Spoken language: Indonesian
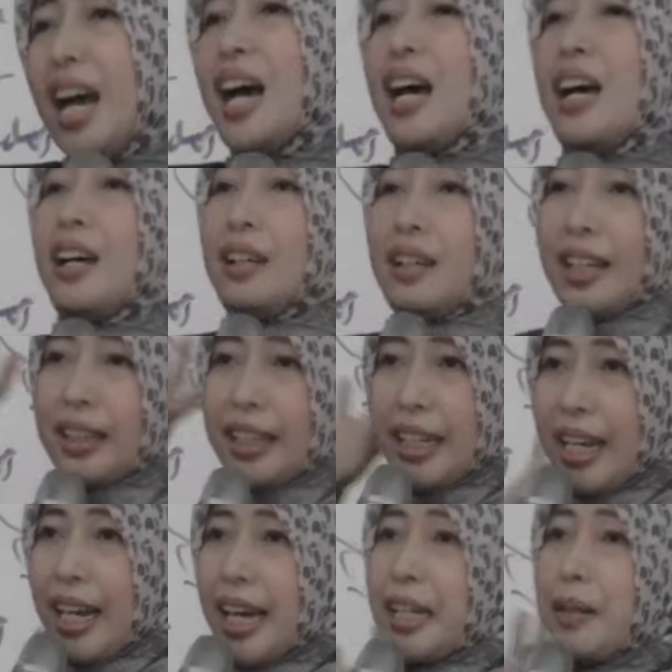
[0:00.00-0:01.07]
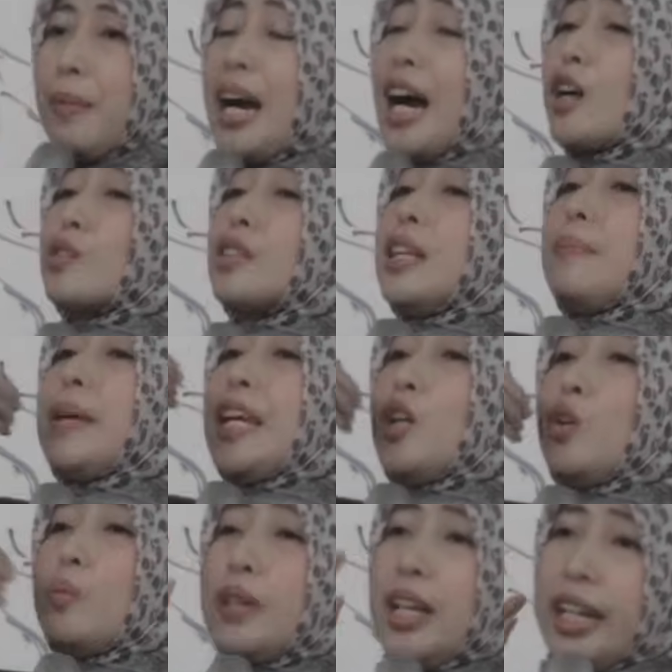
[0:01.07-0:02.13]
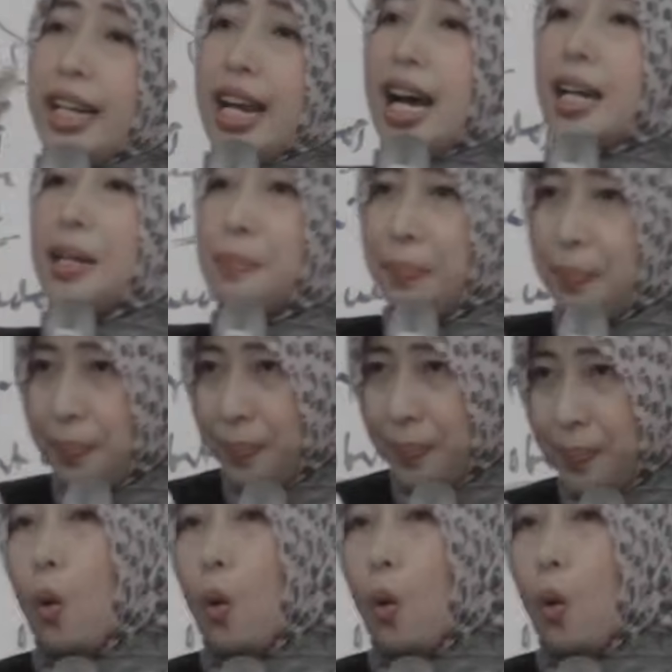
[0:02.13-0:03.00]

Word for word: Iya, retina kan di belakang harus diminum dari dalam.